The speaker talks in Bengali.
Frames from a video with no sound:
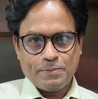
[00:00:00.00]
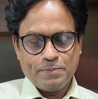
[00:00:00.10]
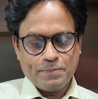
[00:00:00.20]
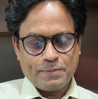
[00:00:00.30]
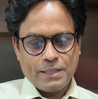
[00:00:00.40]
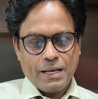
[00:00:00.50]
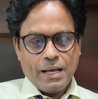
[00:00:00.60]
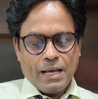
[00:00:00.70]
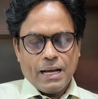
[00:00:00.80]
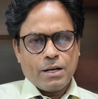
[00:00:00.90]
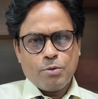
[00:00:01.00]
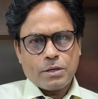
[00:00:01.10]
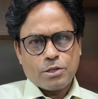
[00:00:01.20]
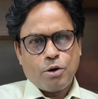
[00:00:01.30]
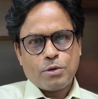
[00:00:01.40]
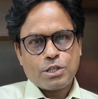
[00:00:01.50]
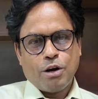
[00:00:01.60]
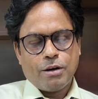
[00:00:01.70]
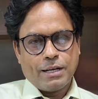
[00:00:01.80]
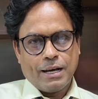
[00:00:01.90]
হুম এটা খুব একটা সমস্যা
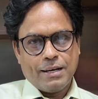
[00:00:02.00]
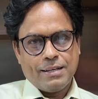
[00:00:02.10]
হয় না